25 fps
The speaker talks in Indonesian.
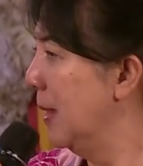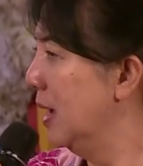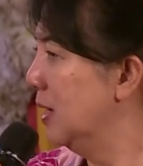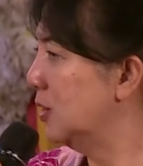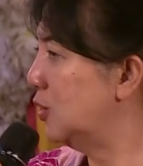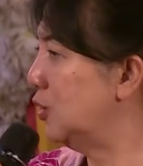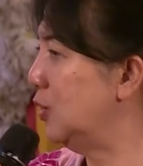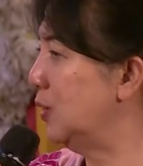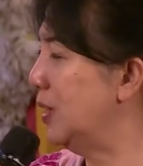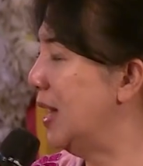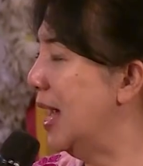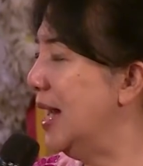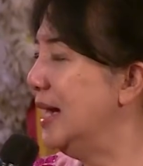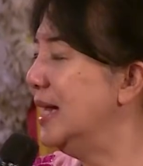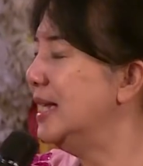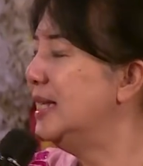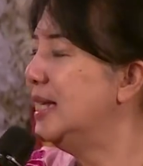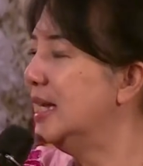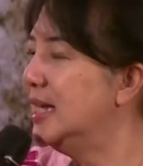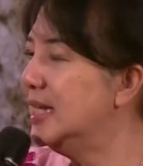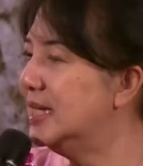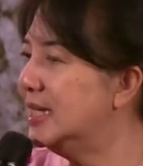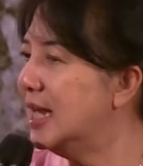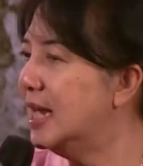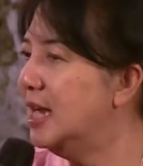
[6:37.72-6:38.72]
Saudara
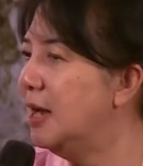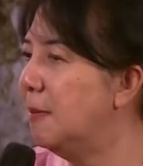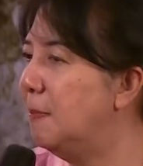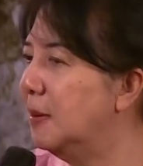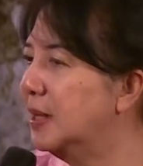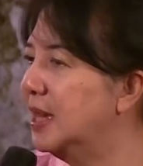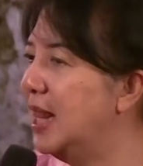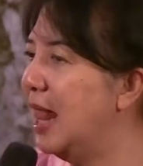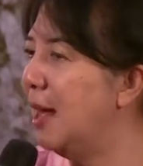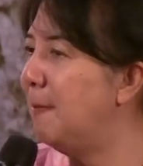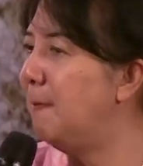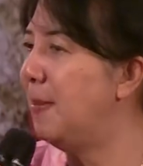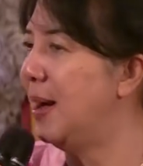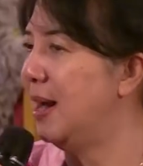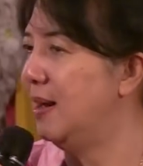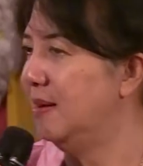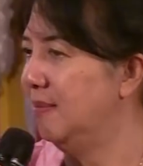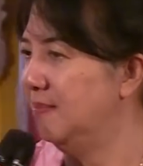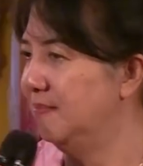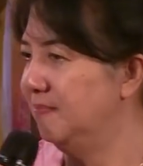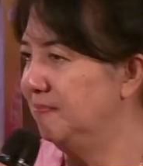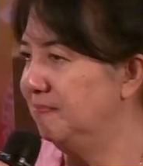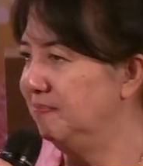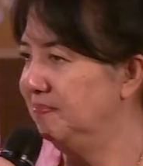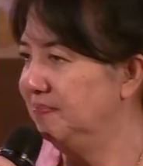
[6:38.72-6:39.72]
jadi saya dapat
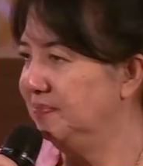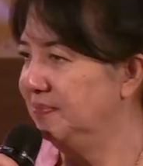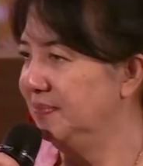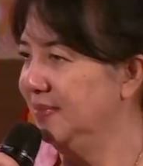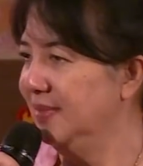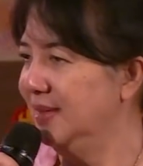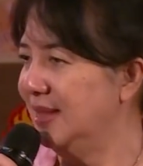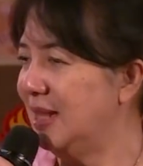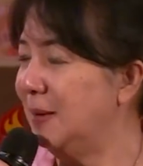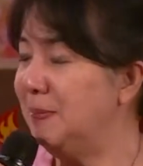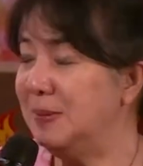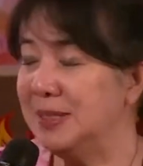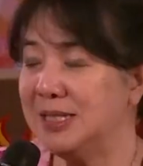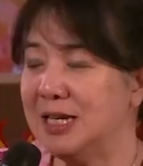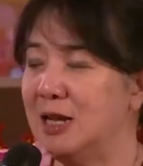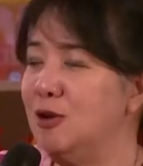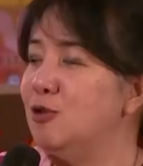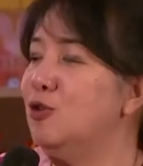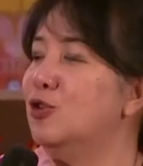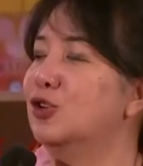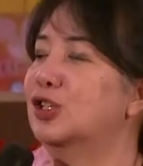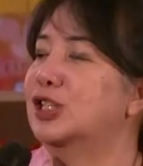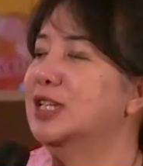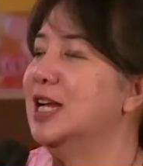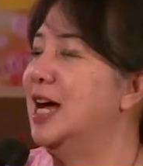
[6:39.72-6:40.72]
8. Tapi saya
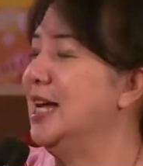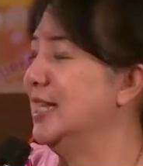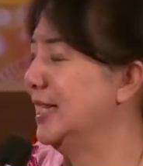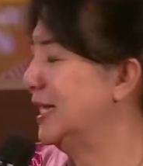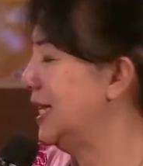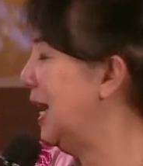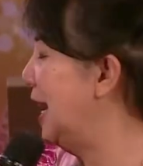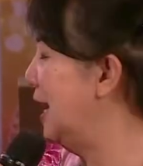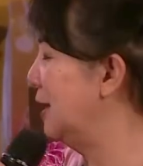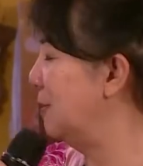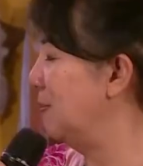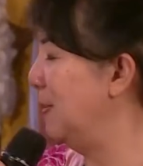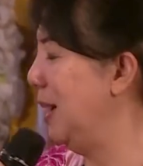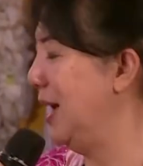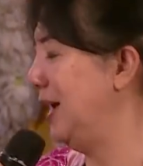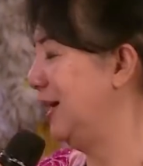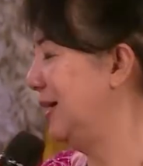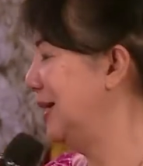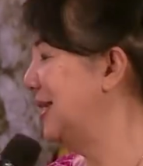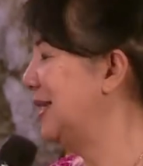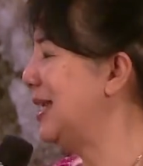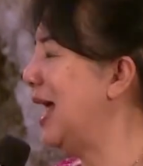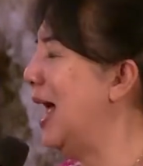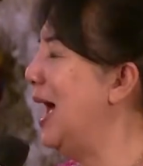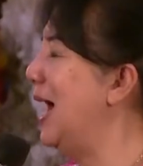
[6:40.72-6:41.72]
lulus dengan sangat baik,
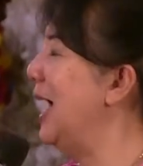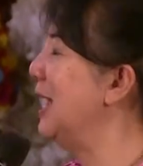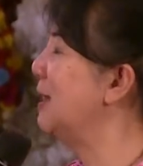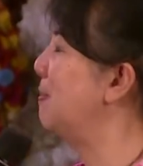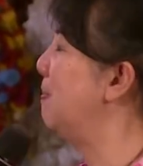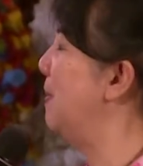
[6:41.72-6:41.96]
sangat